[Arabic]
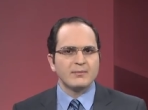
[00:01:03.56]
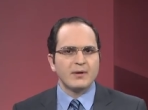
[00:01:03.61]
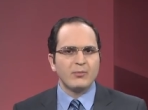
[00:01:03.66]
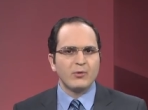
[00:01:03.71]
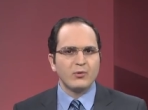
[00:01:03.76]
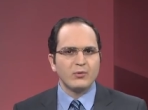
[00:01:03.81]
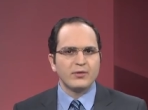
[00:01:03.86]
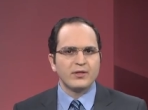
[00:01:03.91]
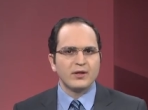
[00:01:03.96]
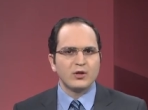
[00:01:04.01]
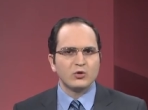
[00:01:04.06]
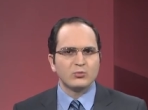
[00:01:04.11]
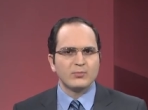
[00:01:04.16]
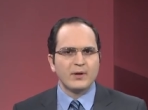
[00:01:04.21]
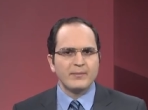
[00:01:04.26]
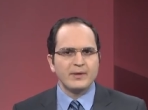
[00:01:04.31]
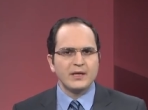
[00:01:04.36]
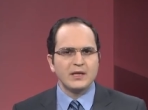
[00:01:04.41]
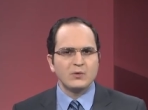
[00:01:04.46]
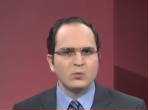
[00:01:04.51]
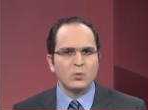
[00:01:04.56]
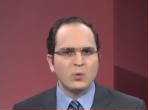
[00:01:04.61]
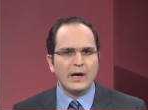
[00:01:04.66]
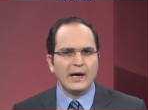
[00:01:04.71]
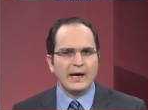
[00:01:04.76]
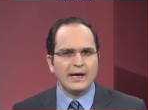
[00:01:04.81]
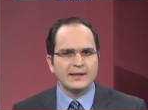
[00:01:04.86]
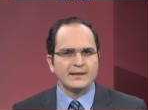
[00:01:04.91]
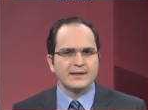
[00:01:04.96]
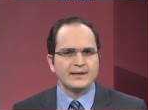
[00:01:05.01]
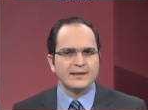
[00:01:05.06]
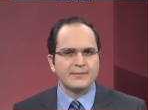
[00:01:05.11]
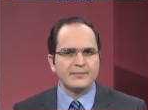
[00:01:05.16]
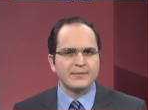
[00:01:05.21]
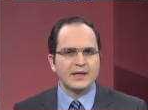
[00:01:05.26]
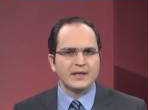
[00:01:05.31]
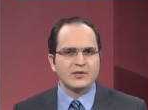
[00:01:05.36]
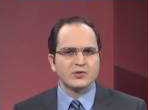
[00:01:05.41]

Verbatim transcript: المبعوث الأممي وعدد من